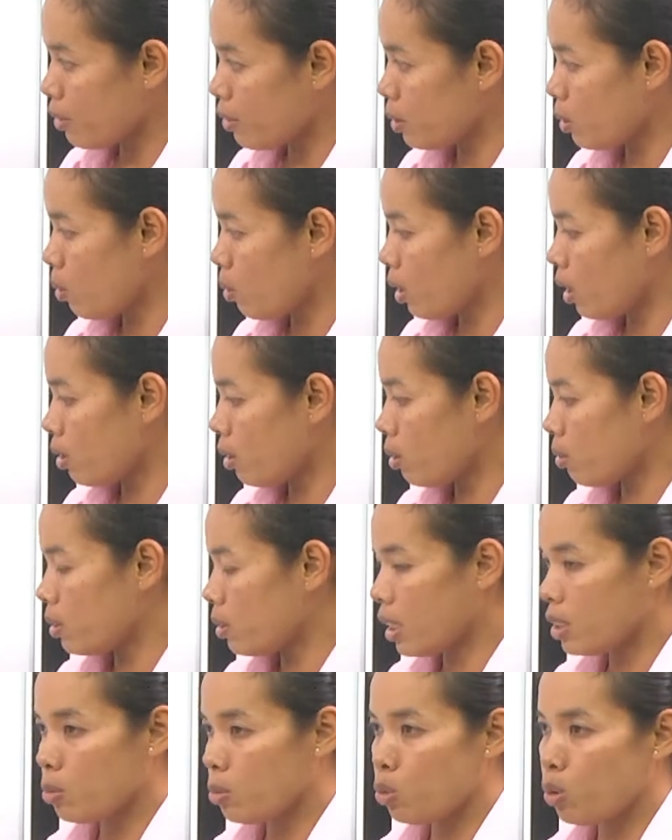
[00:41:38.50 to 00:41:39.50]
tung ai con
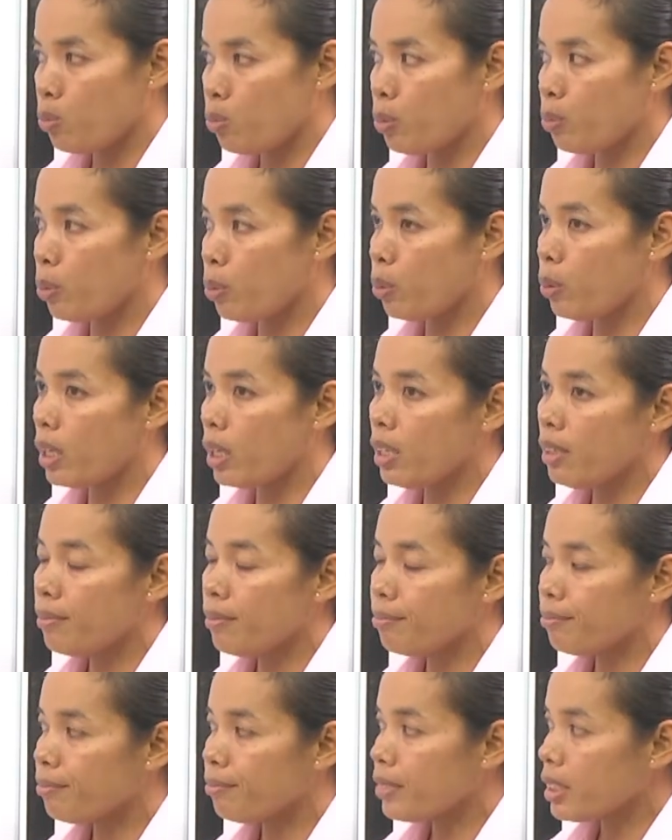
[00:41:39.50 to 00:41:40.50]
cha chồng nuôi bầm bún
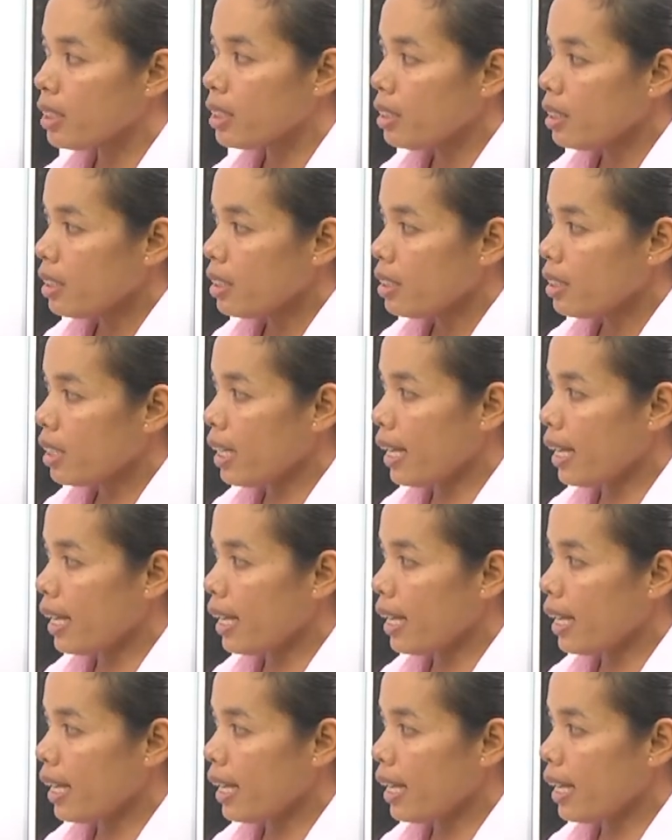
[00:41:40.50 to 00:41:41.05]
cái